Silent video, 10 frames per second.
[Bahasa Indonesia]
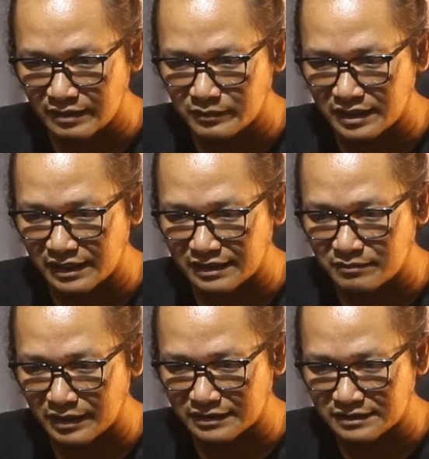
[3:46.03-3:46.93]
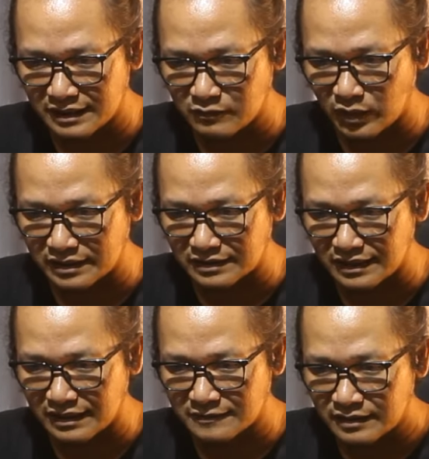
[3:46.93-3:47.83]
berharap banyak
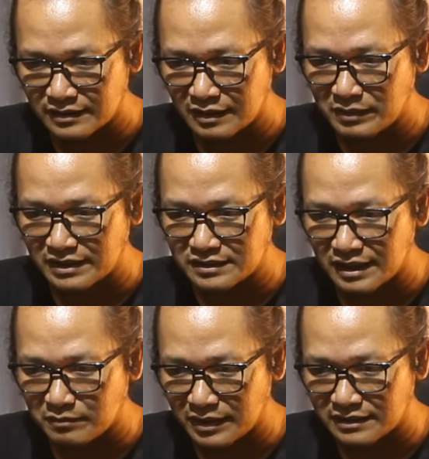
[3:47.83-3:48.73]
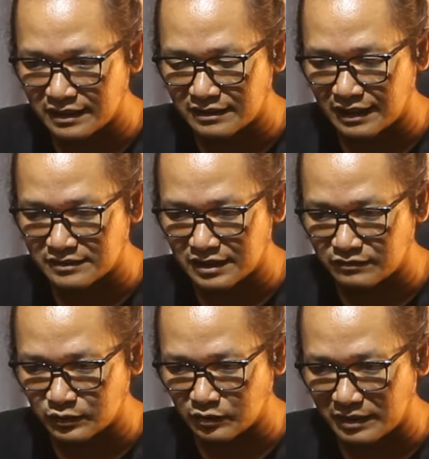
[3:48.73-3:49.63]
warga yang pada nyapa dan ajak
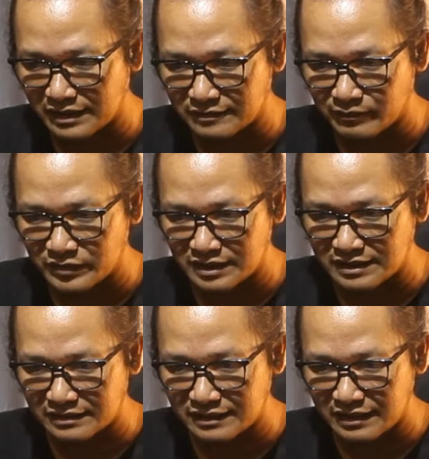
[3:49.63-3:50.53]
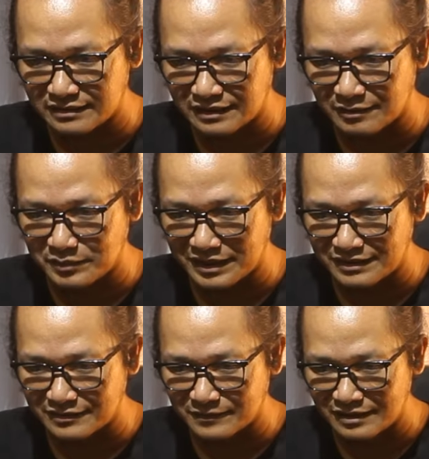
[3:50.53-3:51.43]
foto bareng. Ternyata
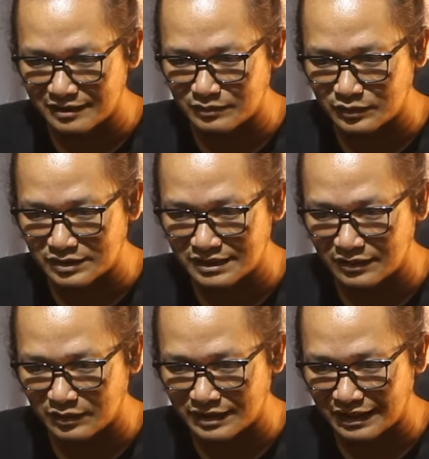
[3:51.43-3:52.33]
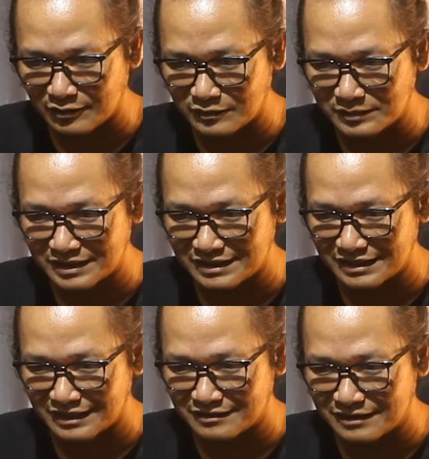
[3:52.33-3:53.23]
dilapehin, dipuji oleh kaum penjilat